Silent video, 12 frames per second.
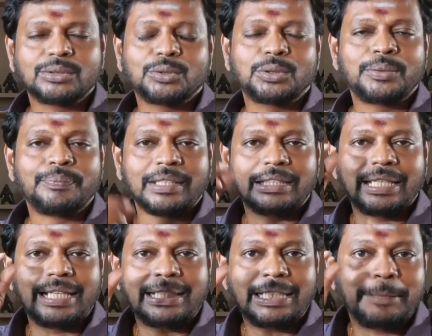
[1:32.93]
ஸோ
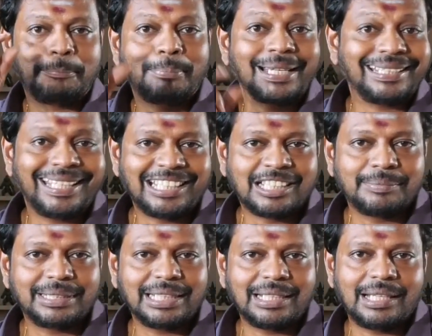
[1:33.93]
இந்த எட்டி பட்டை
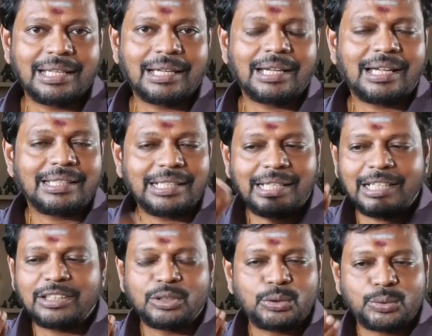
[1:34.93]
இருக்குது பார்த்திங்களா அதை
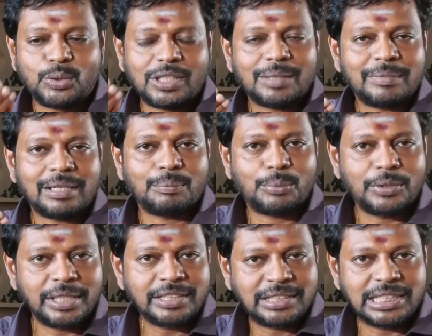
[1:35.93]
எடுத்து சூரணமாக
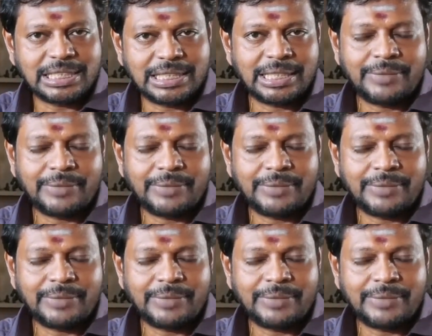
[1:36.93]
பொடித்து